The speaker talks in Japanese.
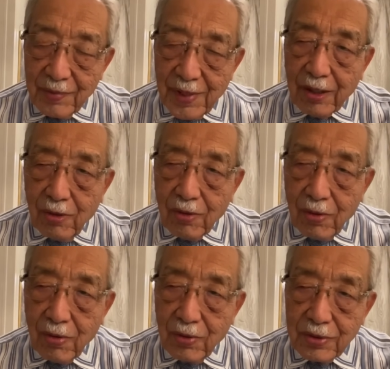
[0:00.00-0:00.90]
ね、こう
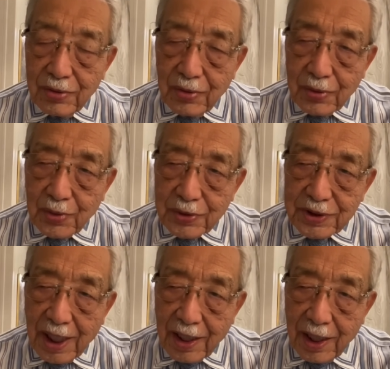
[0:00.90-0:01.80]
こうこういうことをし
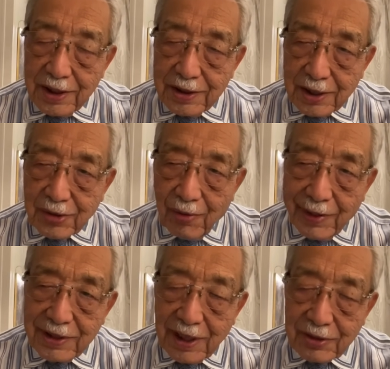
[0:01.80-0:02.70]
たからいいんだとか
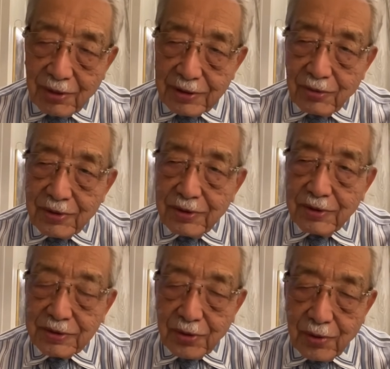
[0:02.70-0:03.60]
悪いんだとかとい
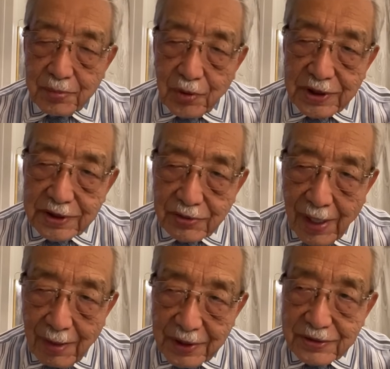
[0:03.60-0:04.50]
うそのプロセス
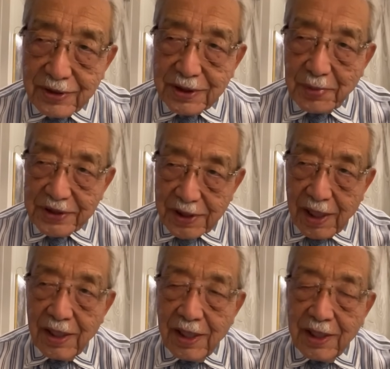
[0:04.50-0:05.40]
は別にしまして